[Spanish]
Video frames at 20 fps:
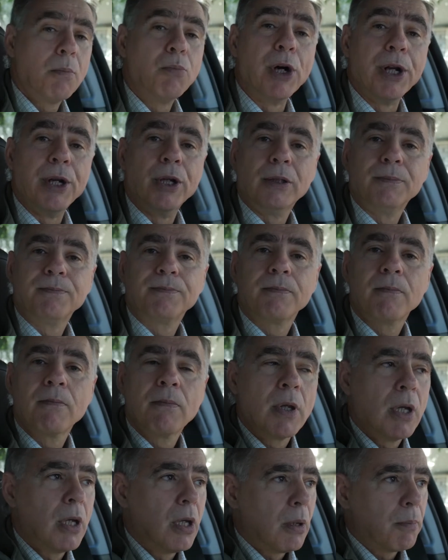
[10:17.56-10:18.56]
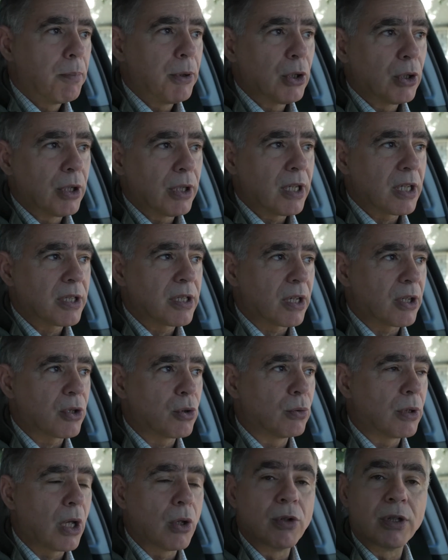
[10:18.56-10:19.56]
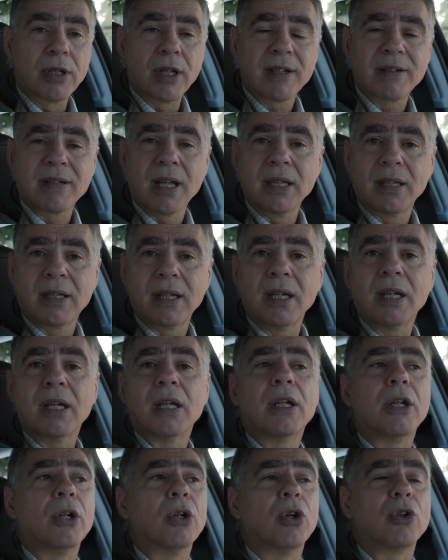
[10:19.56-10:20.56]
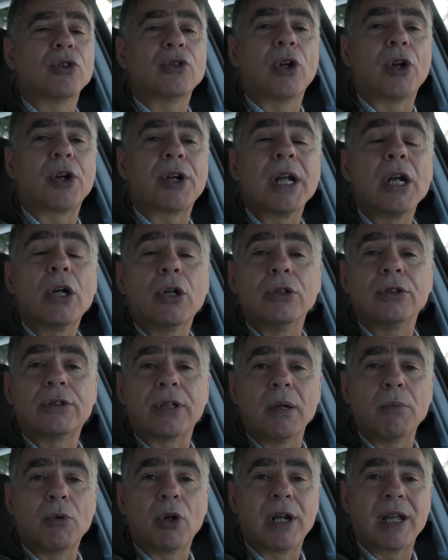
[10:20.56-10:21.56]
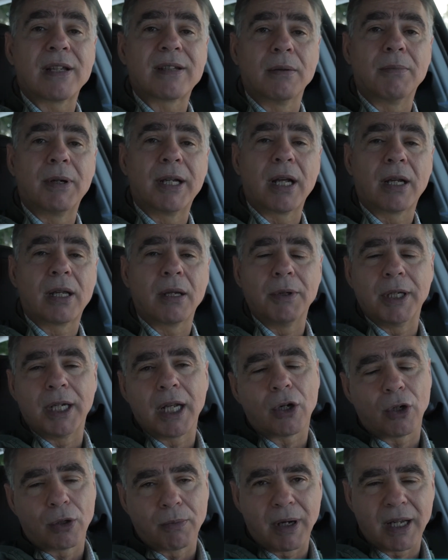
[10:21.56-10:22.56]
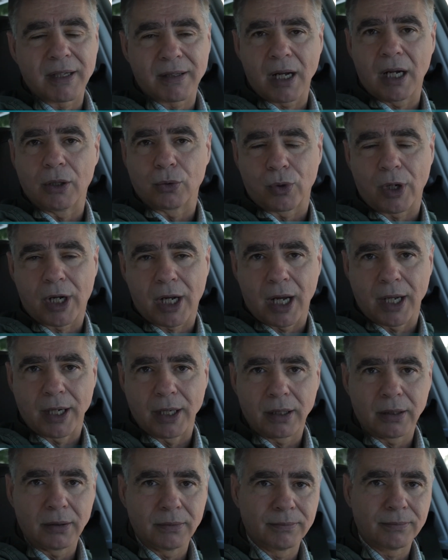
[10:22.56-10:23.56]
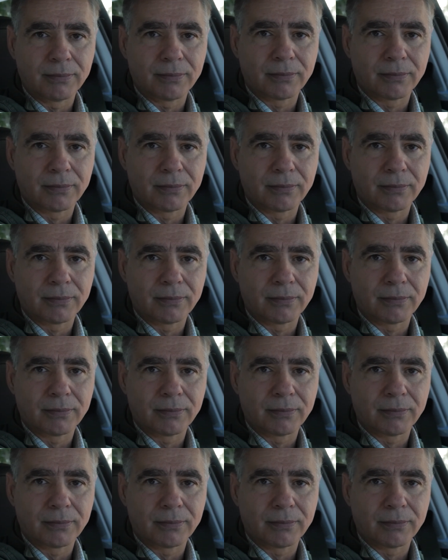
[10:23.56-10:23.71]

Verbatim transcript: Bueno, espero que te haya resultado interesante. Nos reencontramos la semana que viene con más autoescanos.